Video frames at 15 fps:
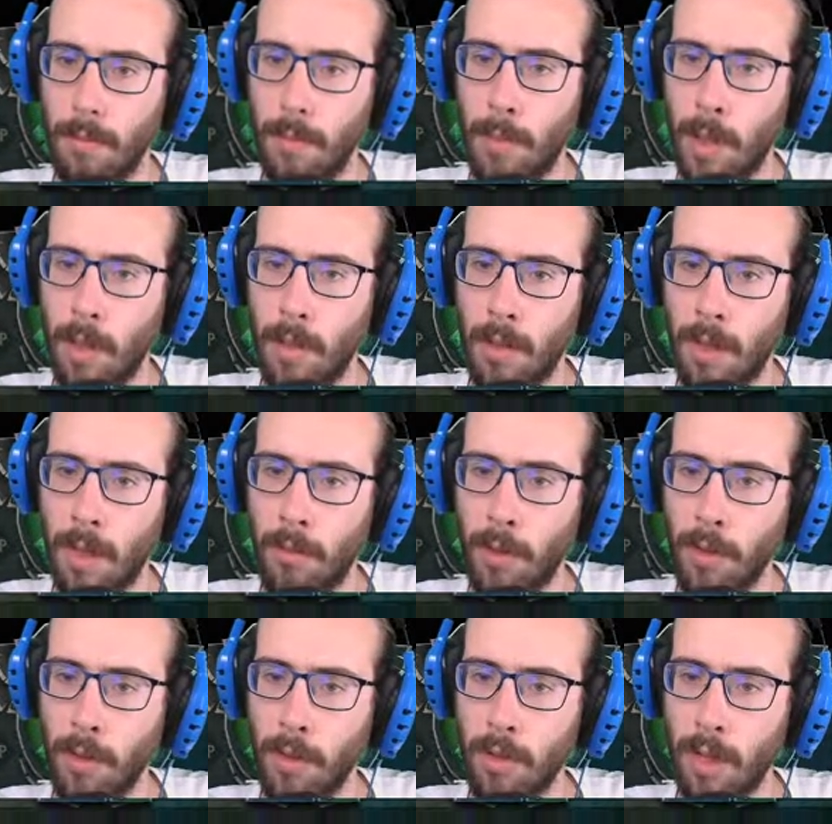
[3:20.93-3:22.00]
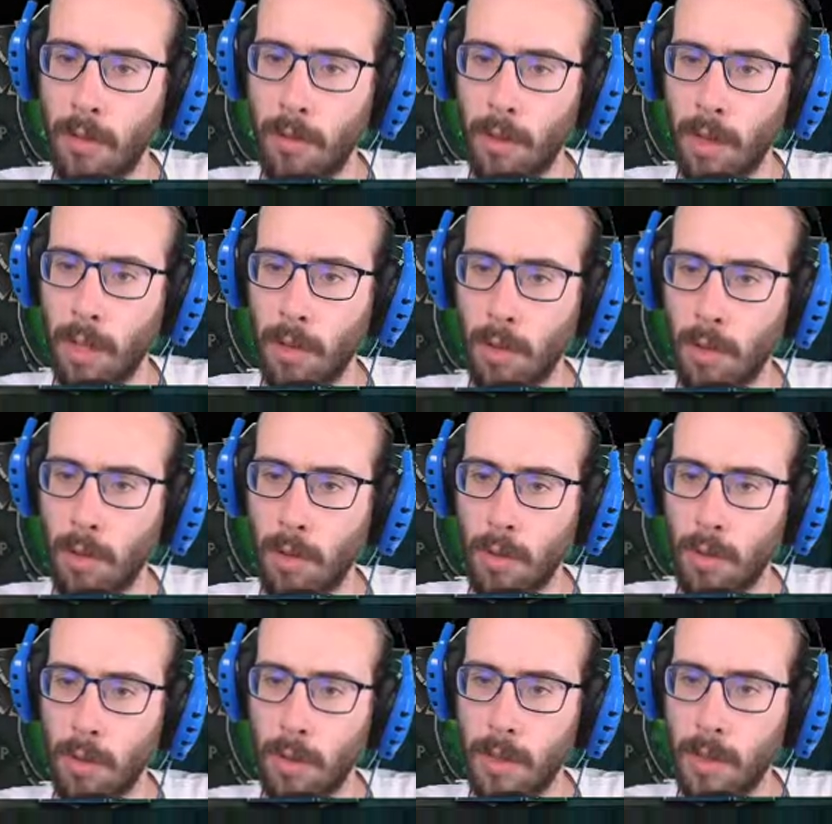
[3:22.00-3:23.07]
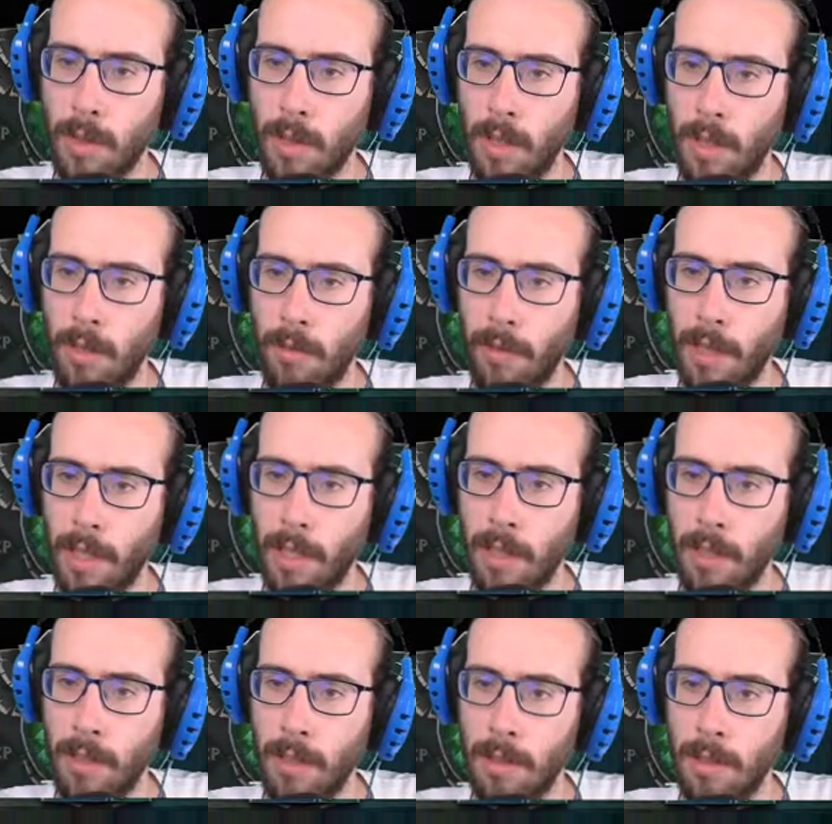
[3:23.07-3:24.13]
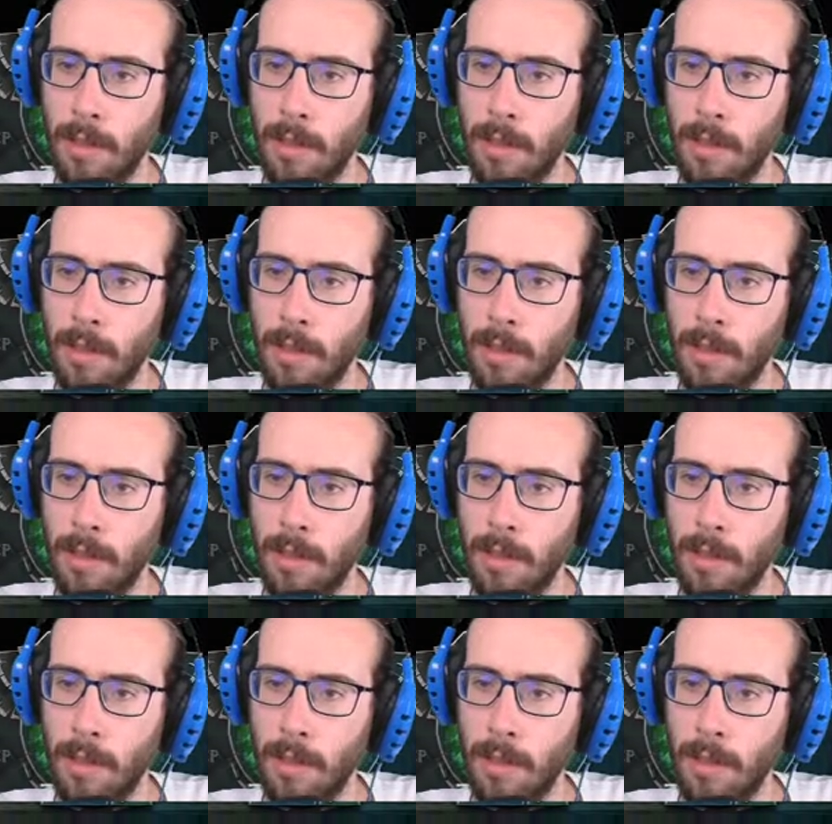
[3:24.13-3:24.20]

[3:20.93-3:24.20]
Però, ah, forse ci ha evocato contro questi affarini.